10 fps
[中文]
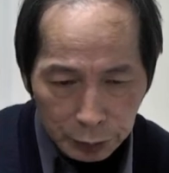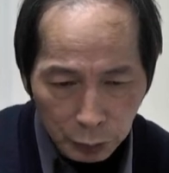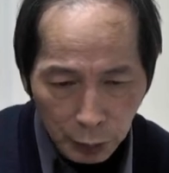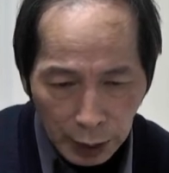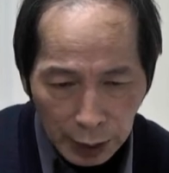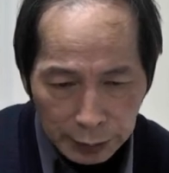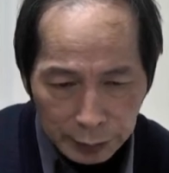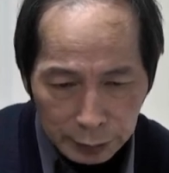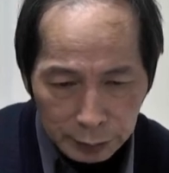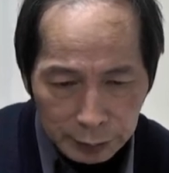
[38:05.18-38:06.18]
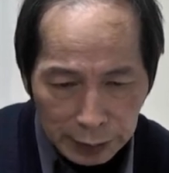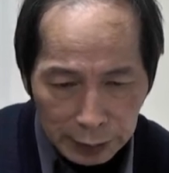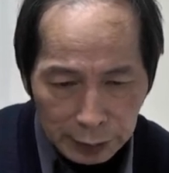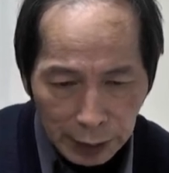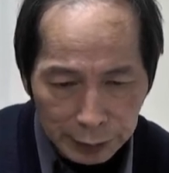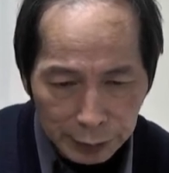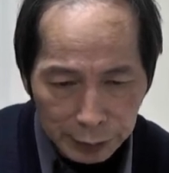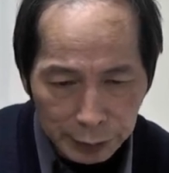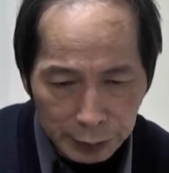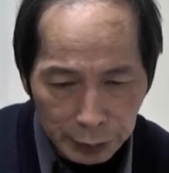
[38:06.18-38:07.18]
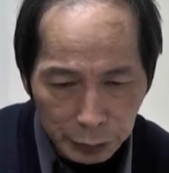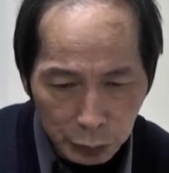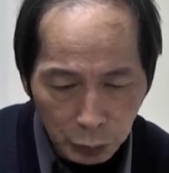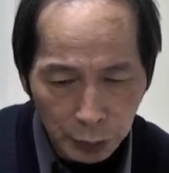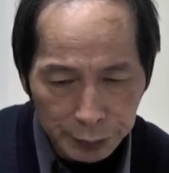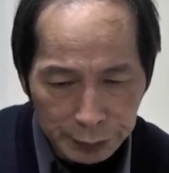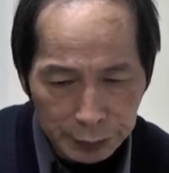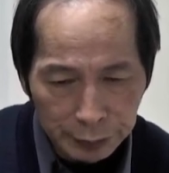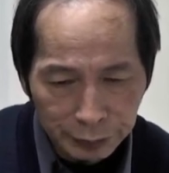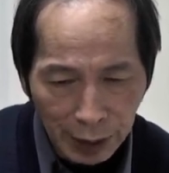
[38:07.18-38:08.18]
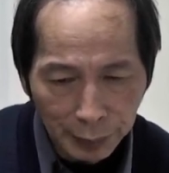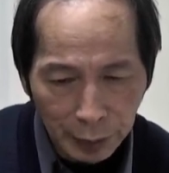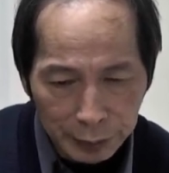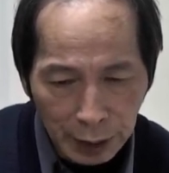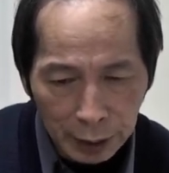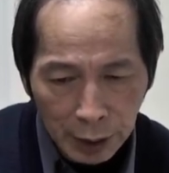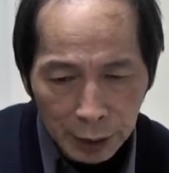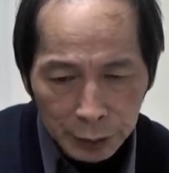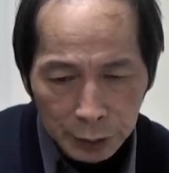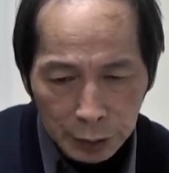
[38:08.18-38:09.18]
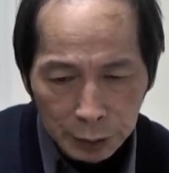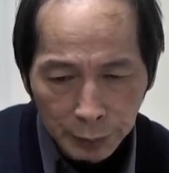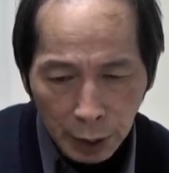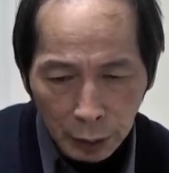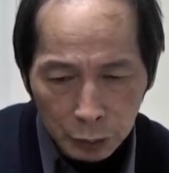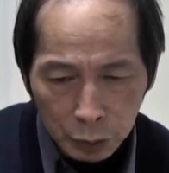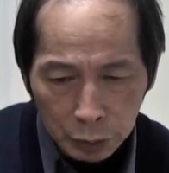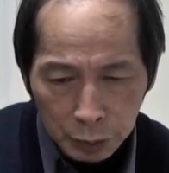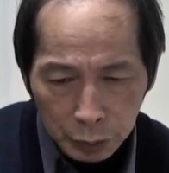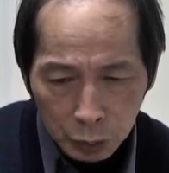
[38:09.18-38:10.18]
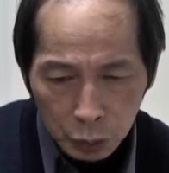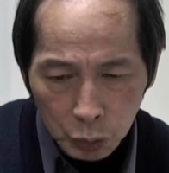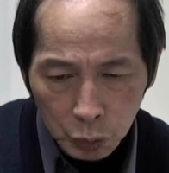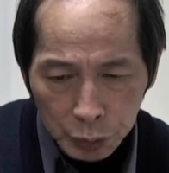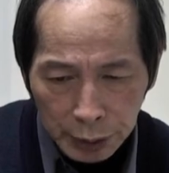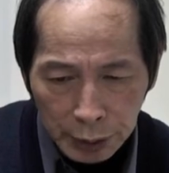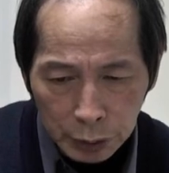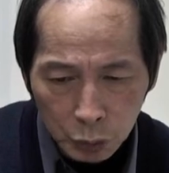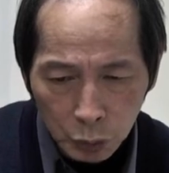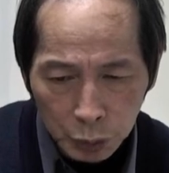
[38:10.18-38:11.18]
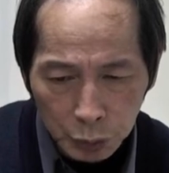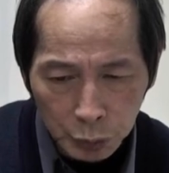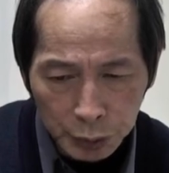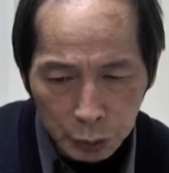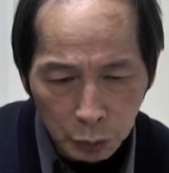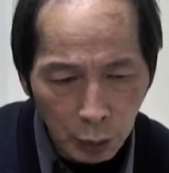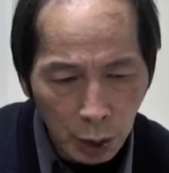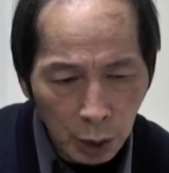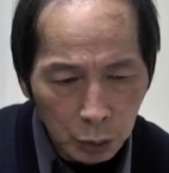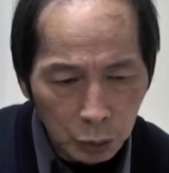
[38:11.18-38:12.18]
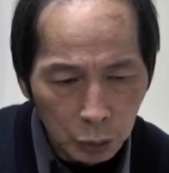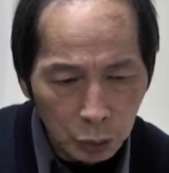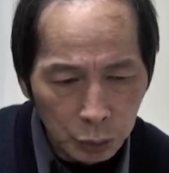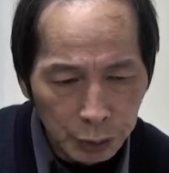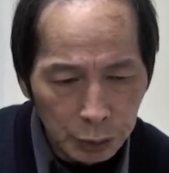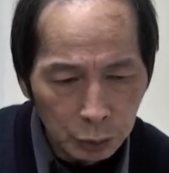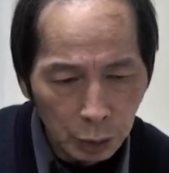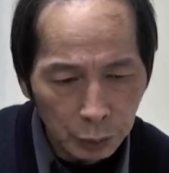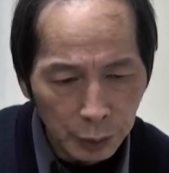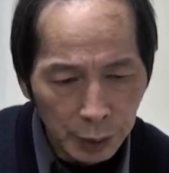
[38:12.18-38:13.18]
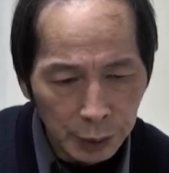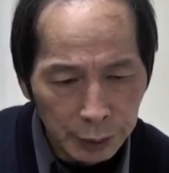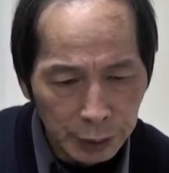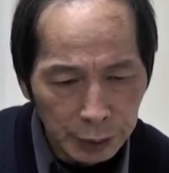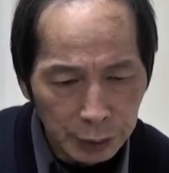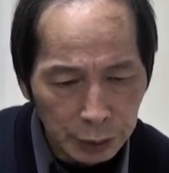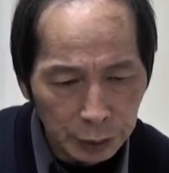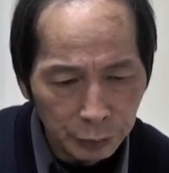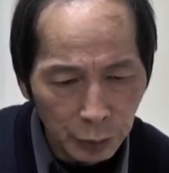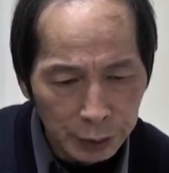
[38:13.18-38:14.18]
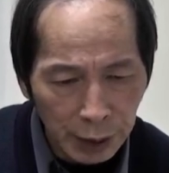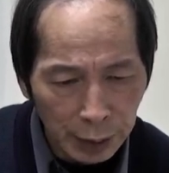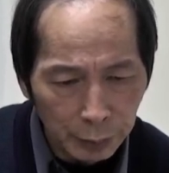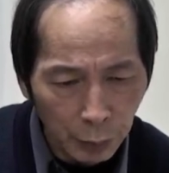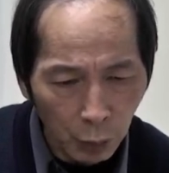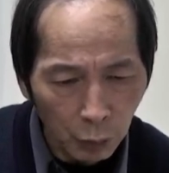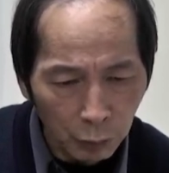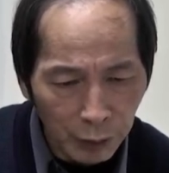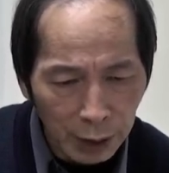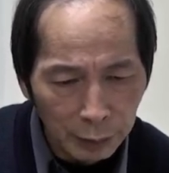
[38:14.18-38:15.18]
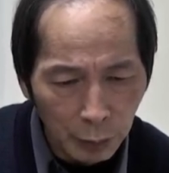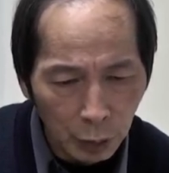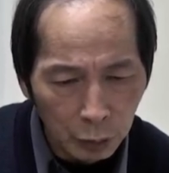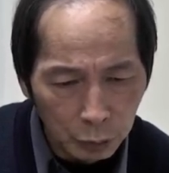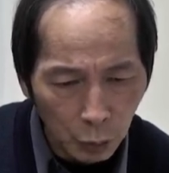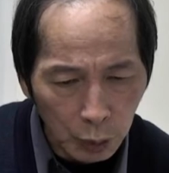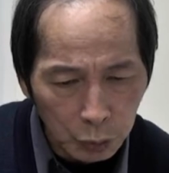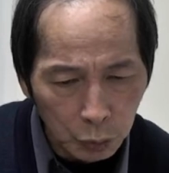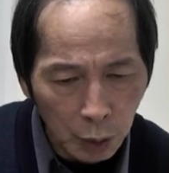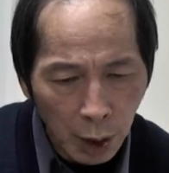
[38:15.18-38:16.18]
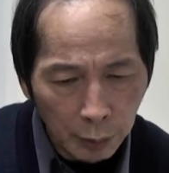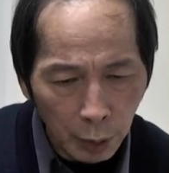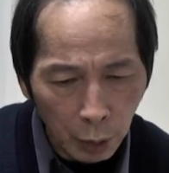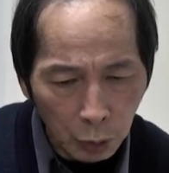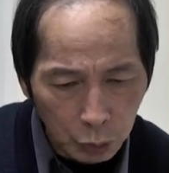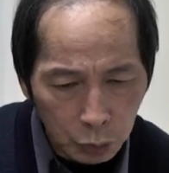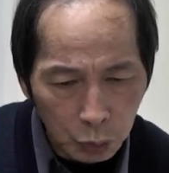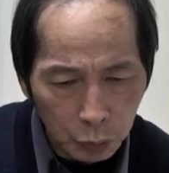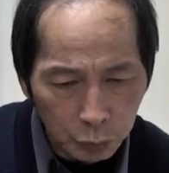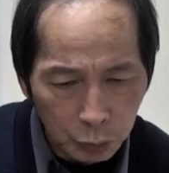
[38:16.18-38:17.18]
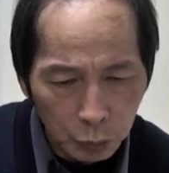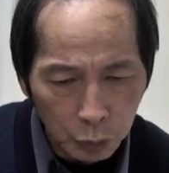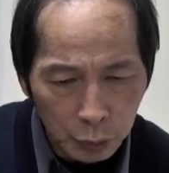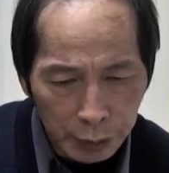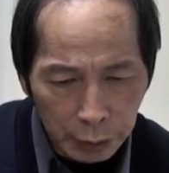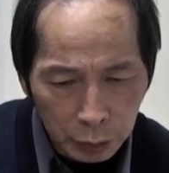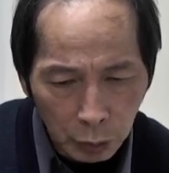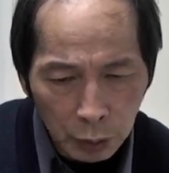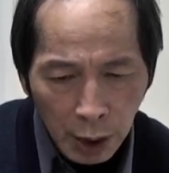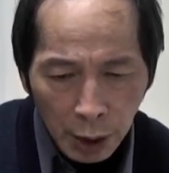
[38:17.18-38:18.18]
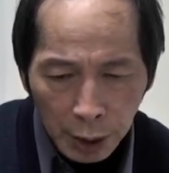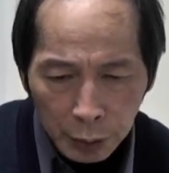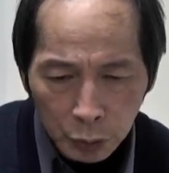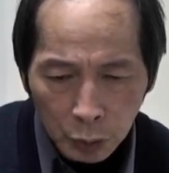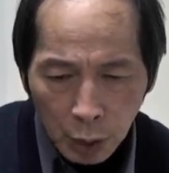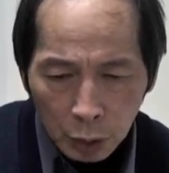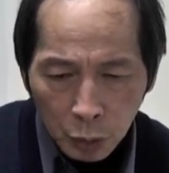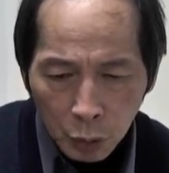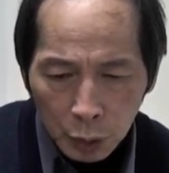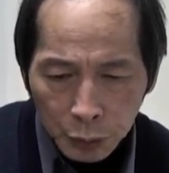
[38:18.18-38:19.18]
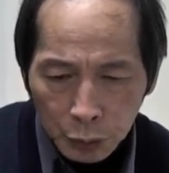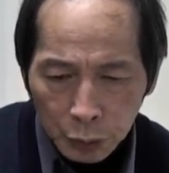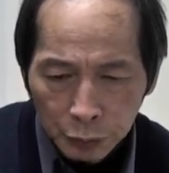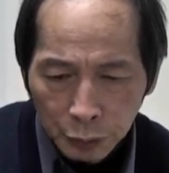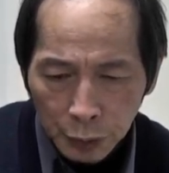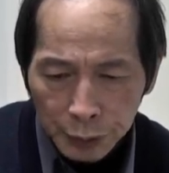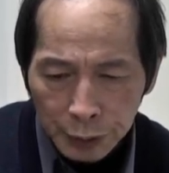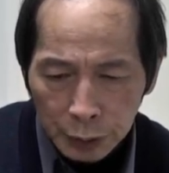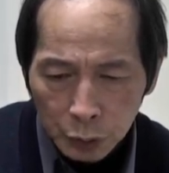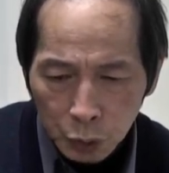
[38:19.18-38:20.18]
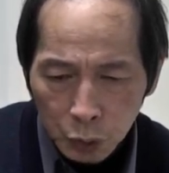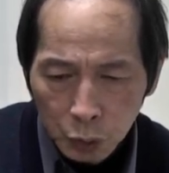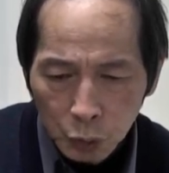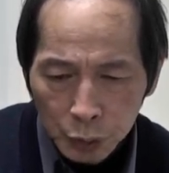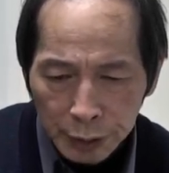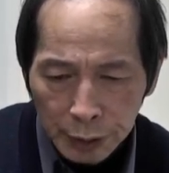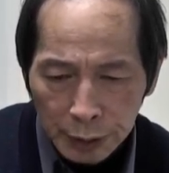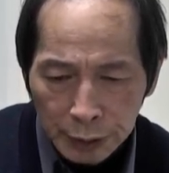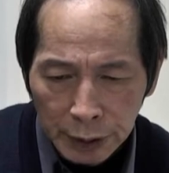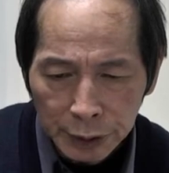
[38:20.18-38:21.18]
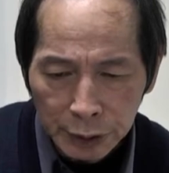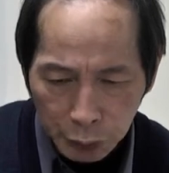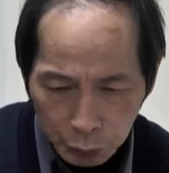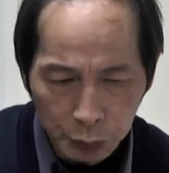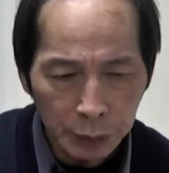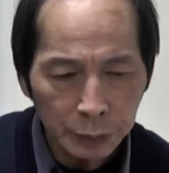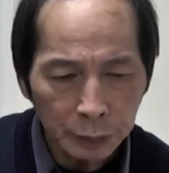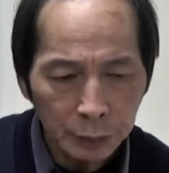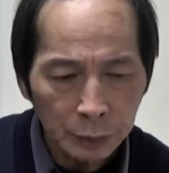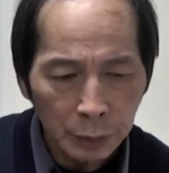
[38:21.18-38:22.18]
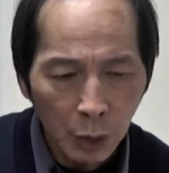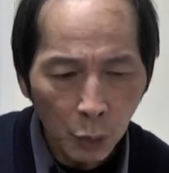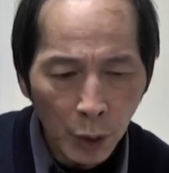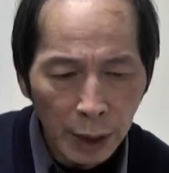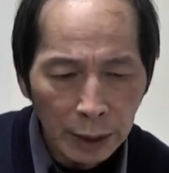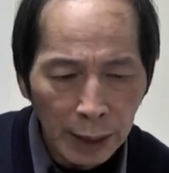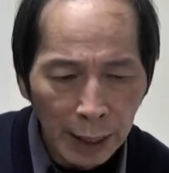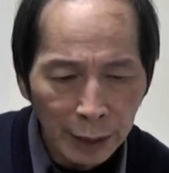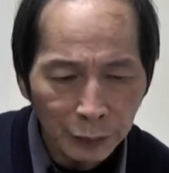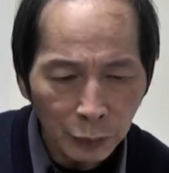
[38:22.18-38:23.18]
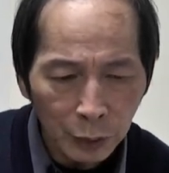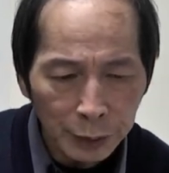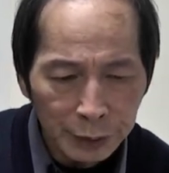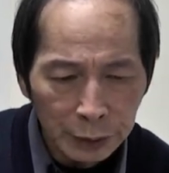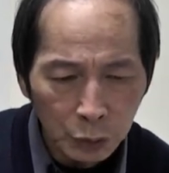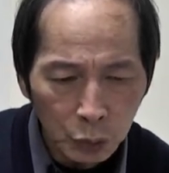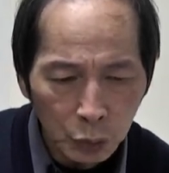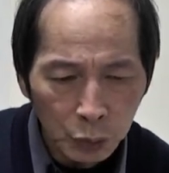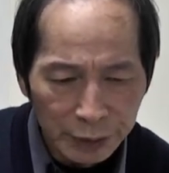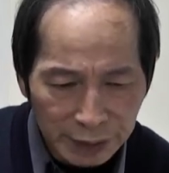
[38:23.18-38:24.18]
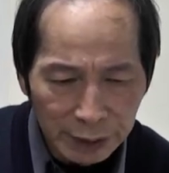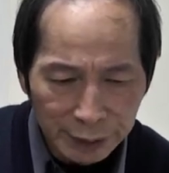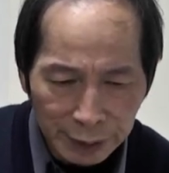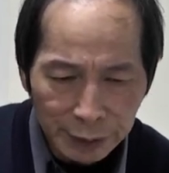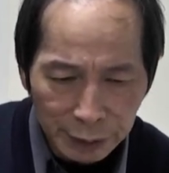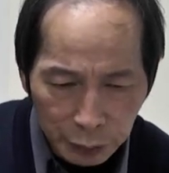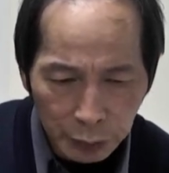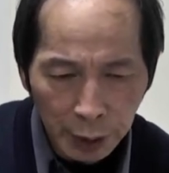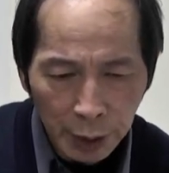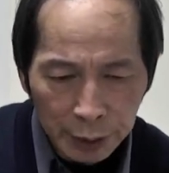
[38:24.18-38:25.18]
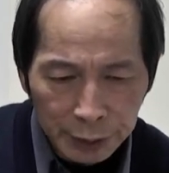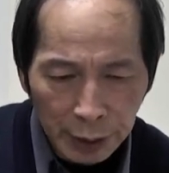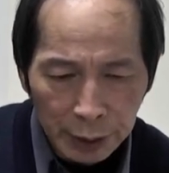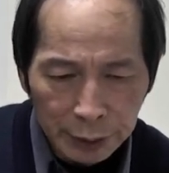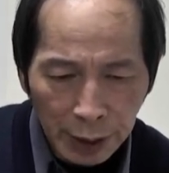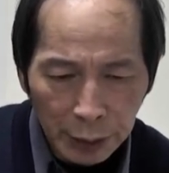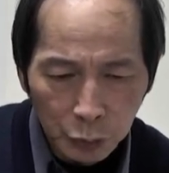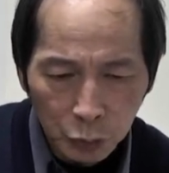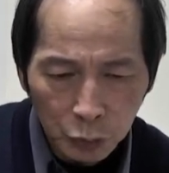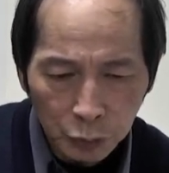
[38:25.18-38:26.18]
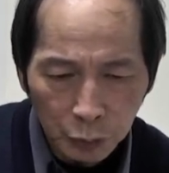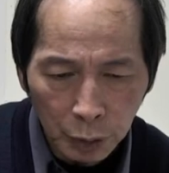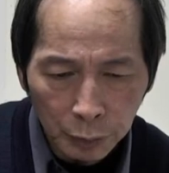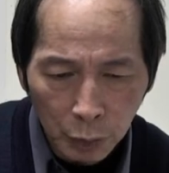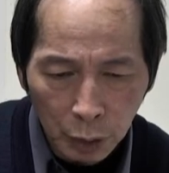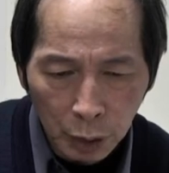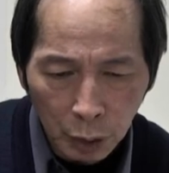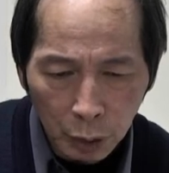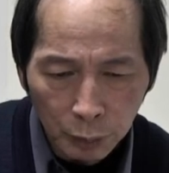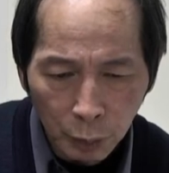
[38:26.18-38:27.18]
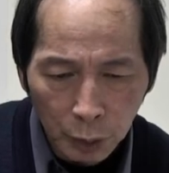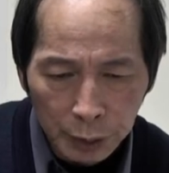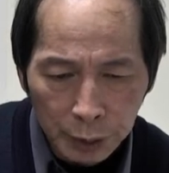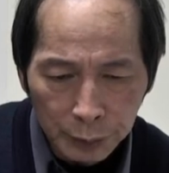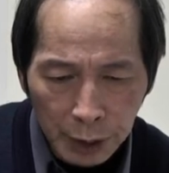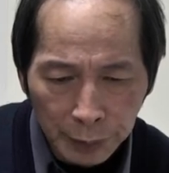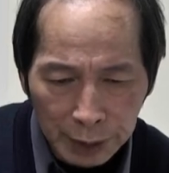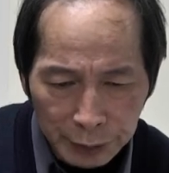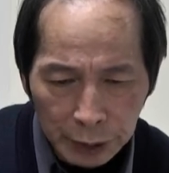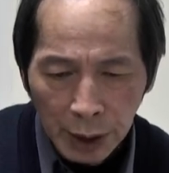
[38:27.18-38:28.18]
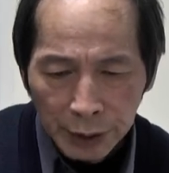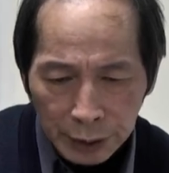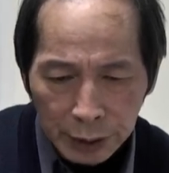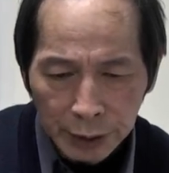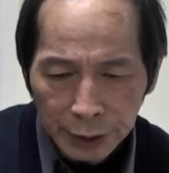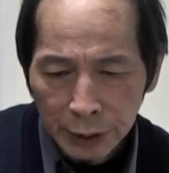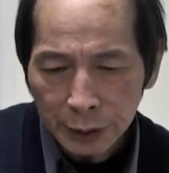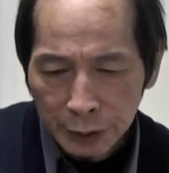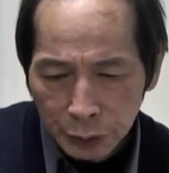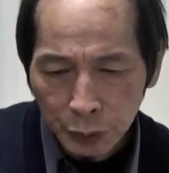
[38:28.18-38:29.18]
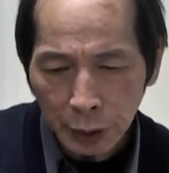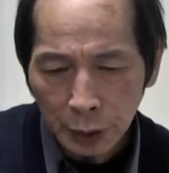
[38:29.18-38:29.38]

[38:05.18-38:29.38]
我阿僧三阿僧祇劫所集法宝藏，是宝出应作如是说。如是我闻，一时佛在某方某国土某处树林中。何以故？过去佛经初皆称是语，未来佛经初亦称是语，现在诸佛末后般若涅槃时，亦称是语。